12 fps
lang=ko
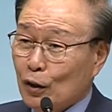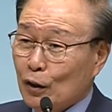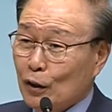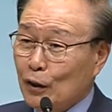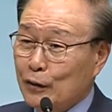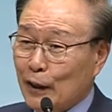
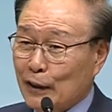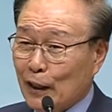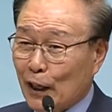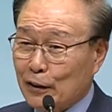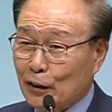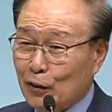이
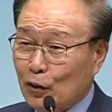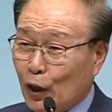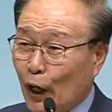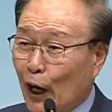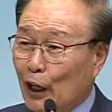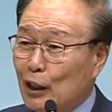세상에서는
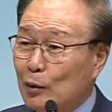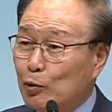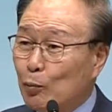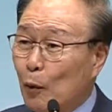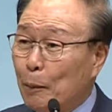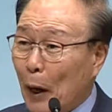태양이
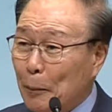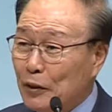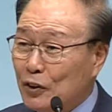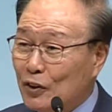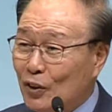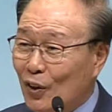없으면
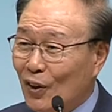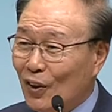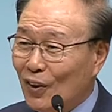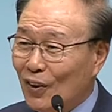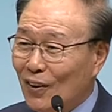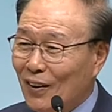밤이지요.
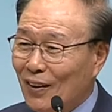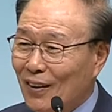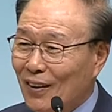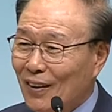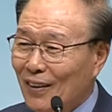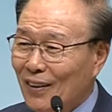
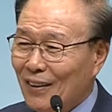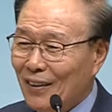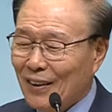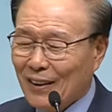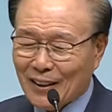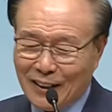
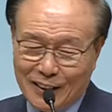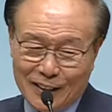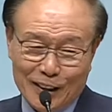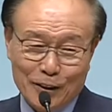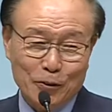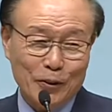그래
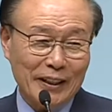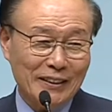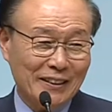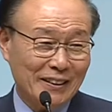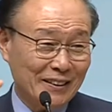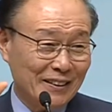
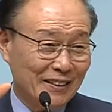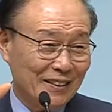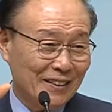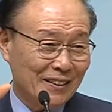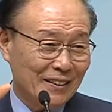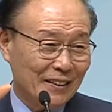천국에서는
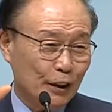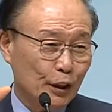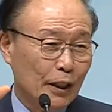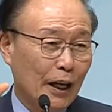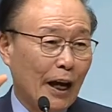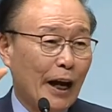
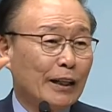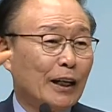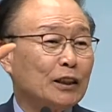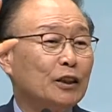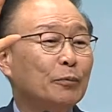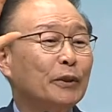
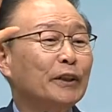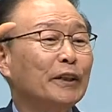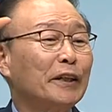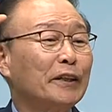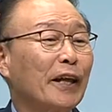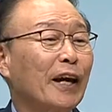하나님이 의의
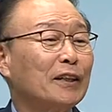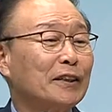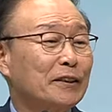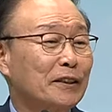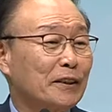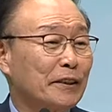태양
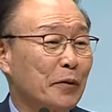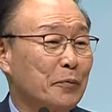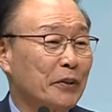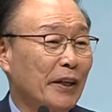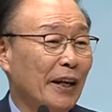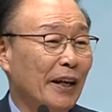되시기
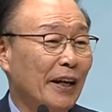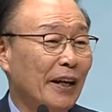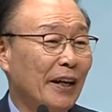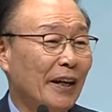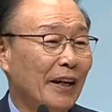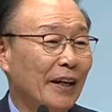때문에
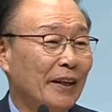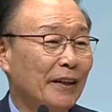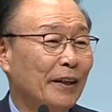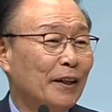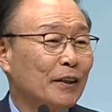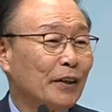
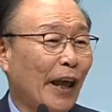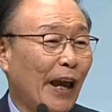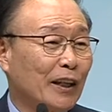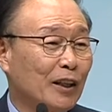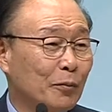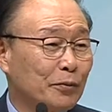
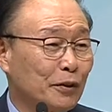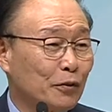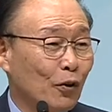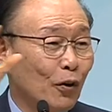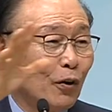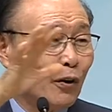태양이
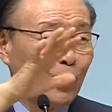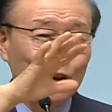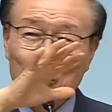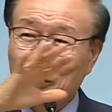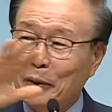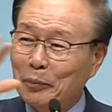없어도
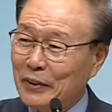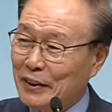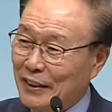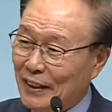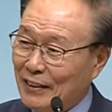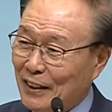어둠이 없는
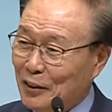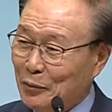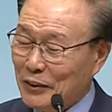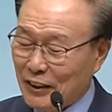세상입니다.